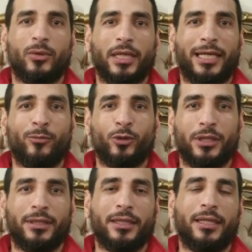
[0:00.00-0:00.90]
كل عام
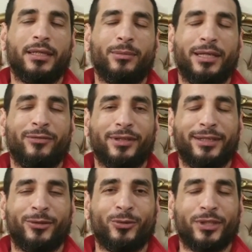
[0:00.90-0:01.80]
والنادي الأهلي بألف
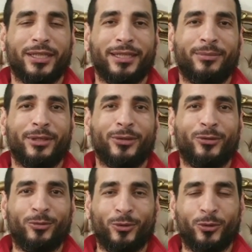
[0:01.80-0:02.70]
خير وسلامة
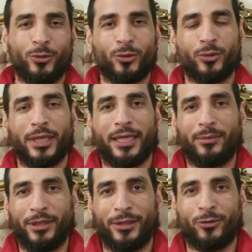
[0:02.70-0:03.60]
جمهور
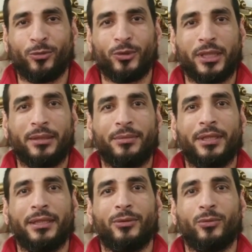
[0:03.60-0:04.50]
ولاعبين
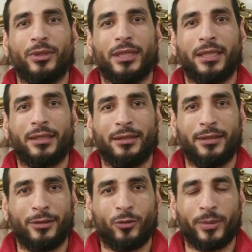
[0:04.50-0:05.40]
ومدربين
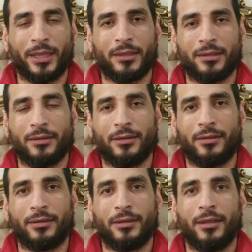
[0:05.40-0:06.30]
وإداريين ومجلس
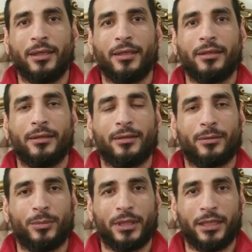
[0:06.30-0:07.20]
إدارة يا
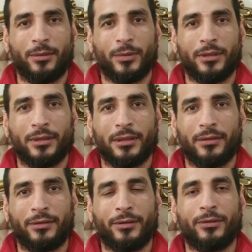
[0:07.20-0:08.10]
رب دايما
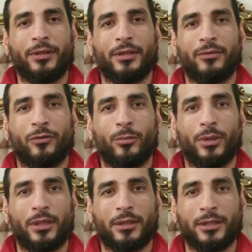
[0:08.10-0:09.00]
رياضيا في
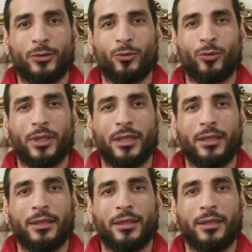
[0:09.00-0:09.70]
المراكز الأولى